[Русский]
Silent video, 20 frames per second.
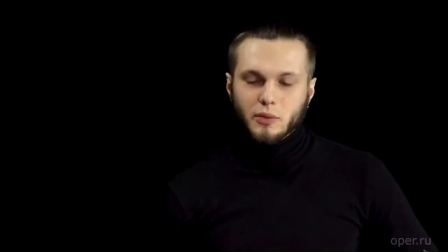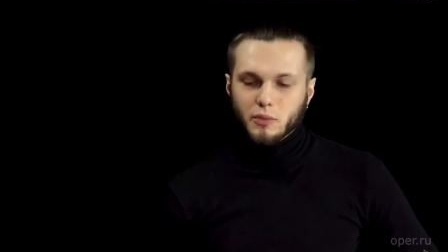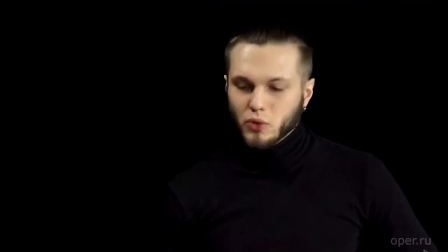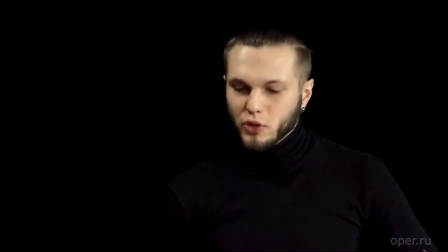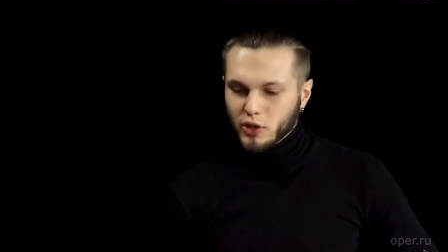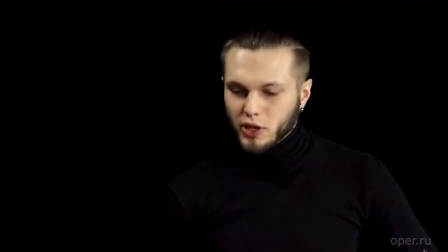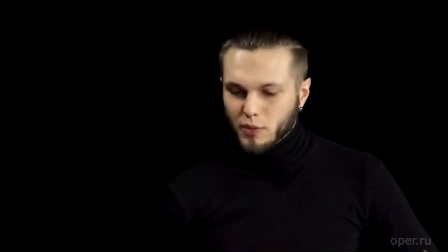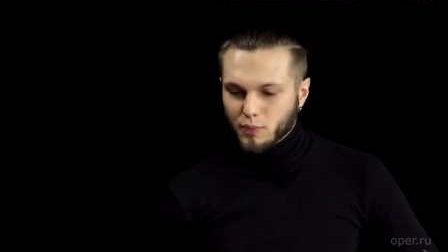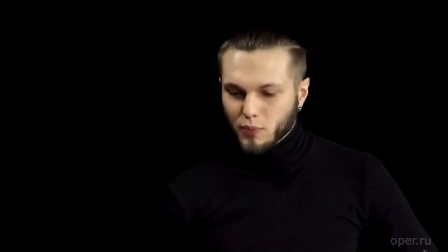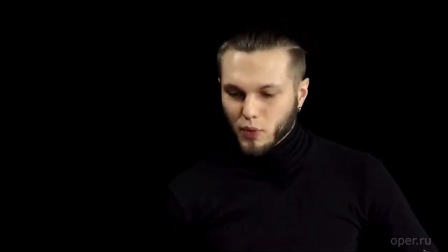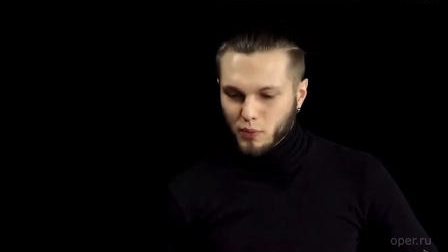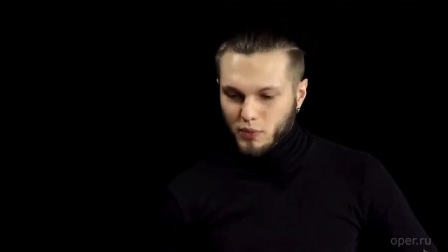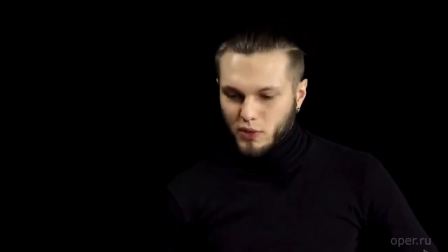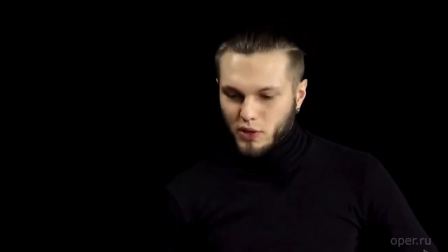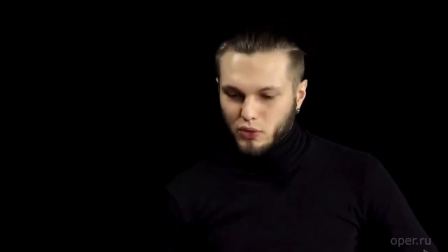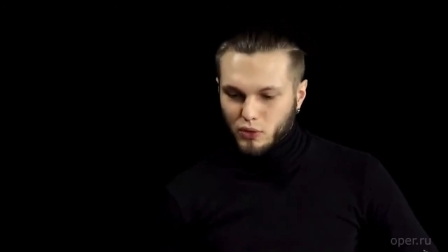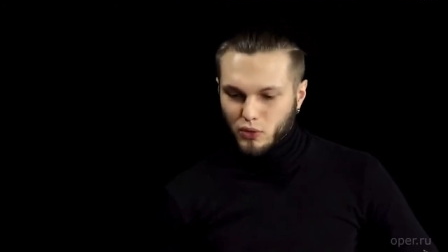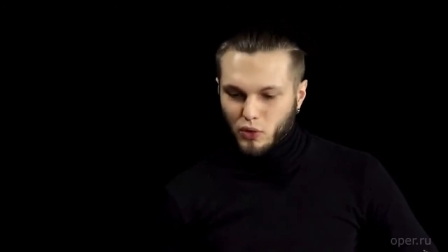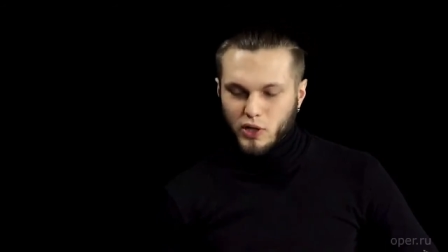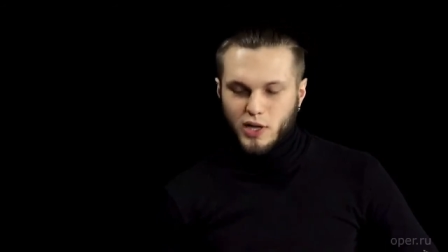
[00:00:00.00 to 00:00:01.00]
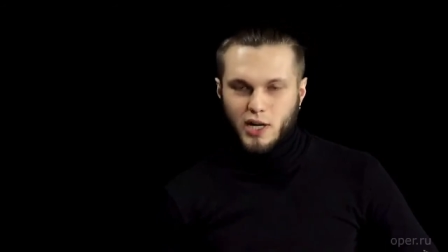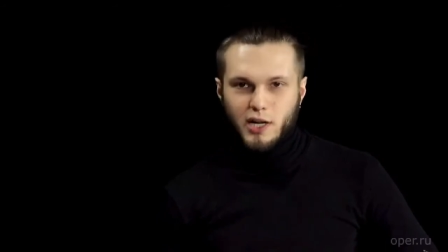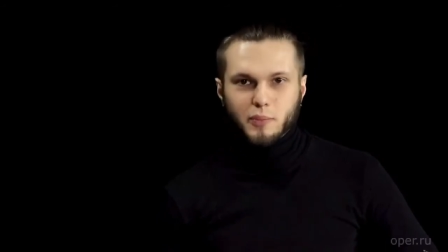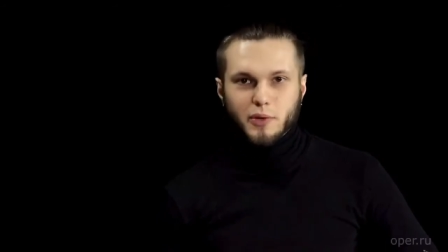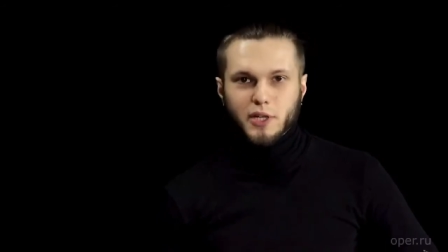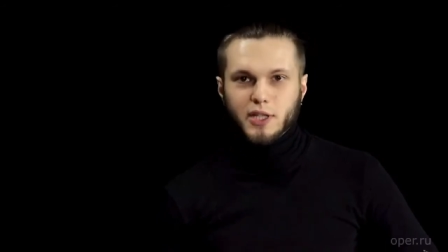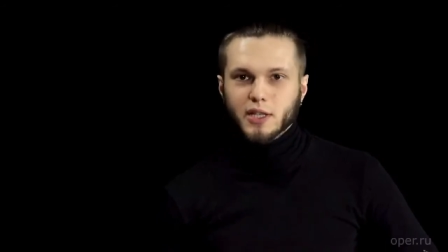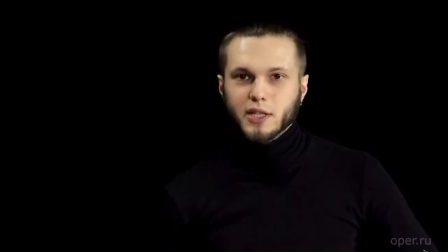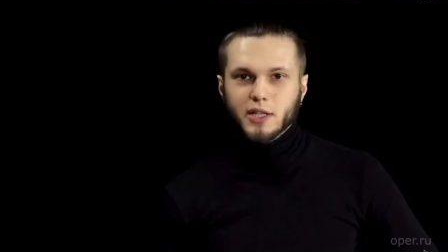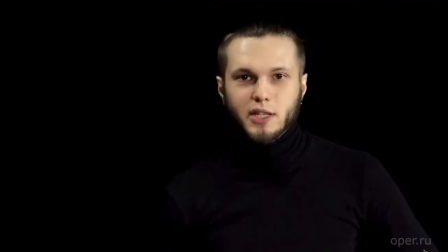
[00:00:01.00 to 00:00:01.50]
многие помнят то, как
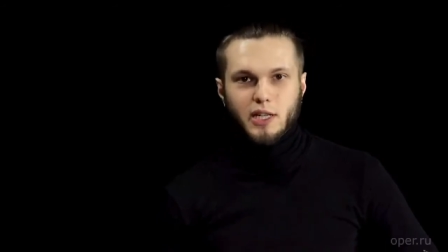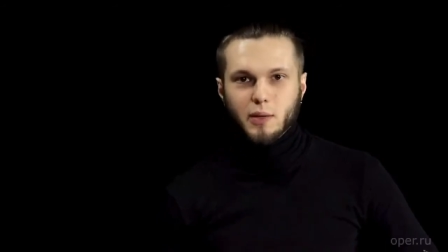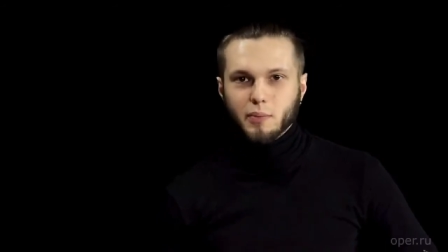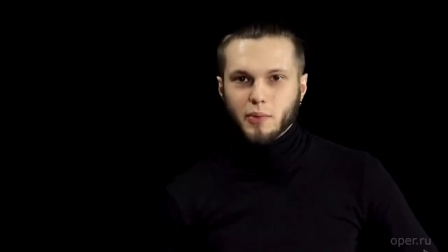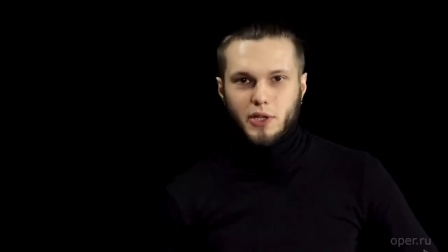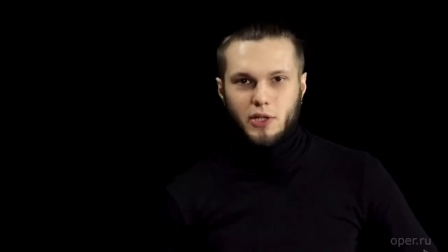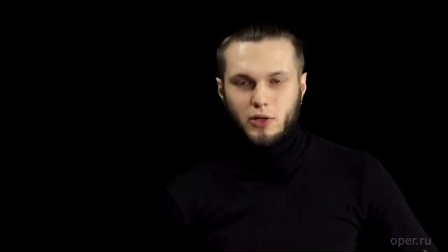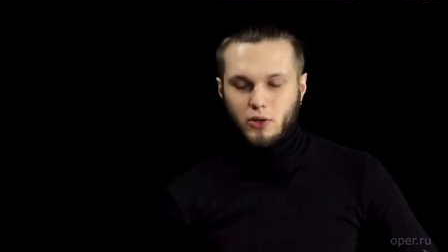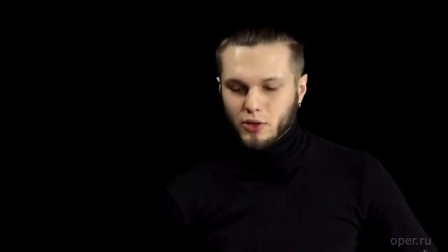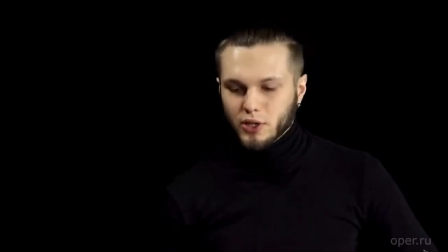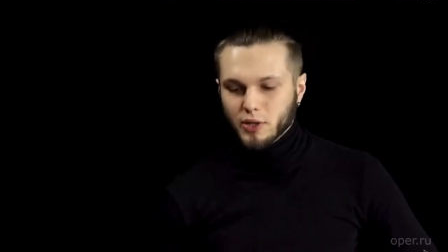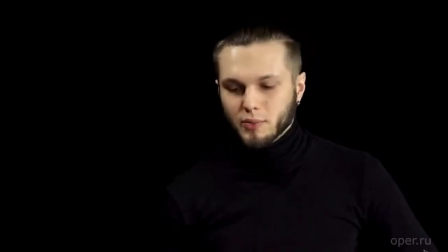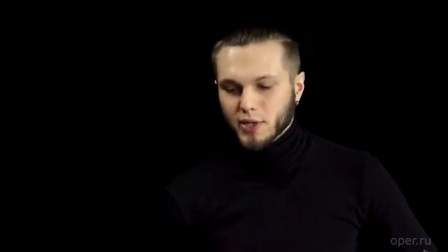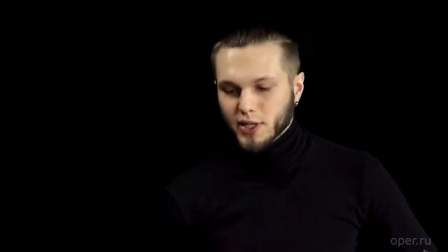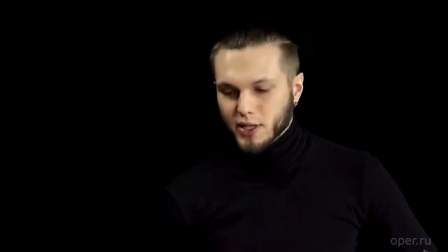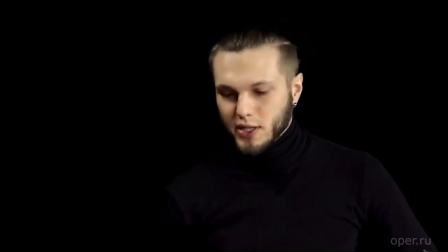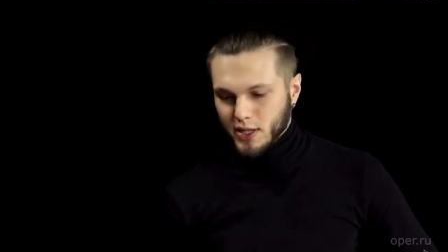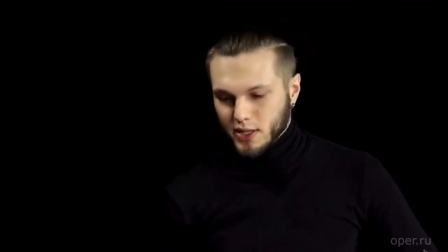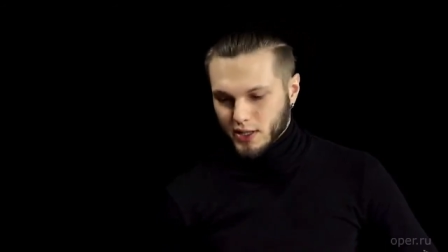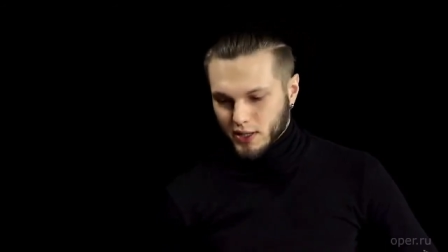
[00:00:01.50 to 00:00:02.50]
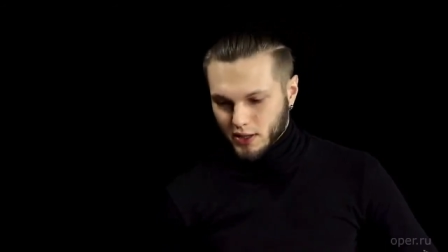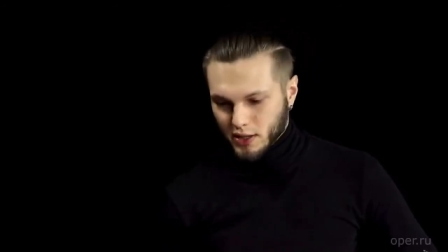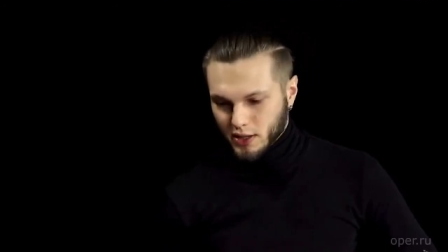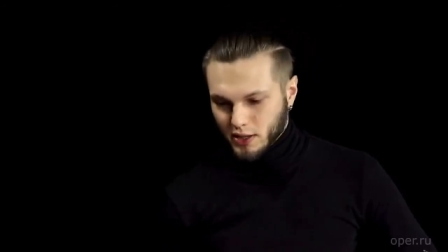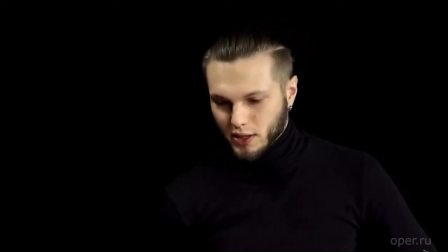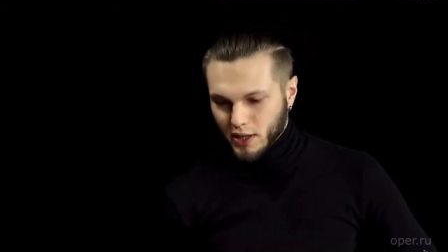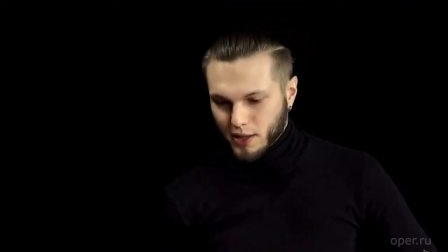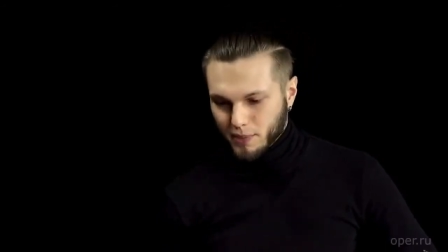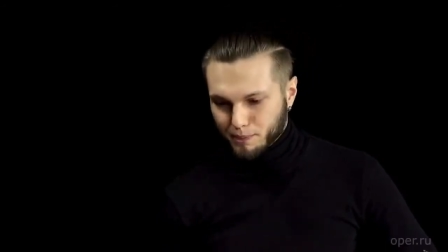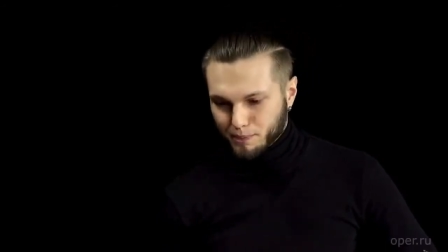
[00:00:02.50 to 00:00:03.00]
происходили определенные процессы
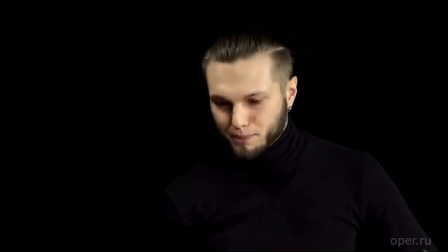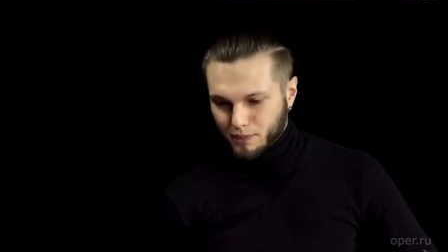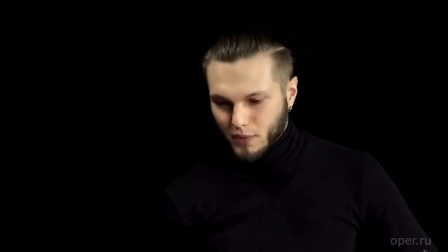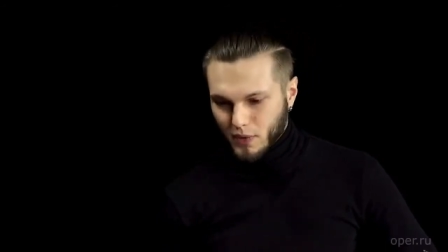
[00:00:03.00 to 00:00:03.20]
тогда.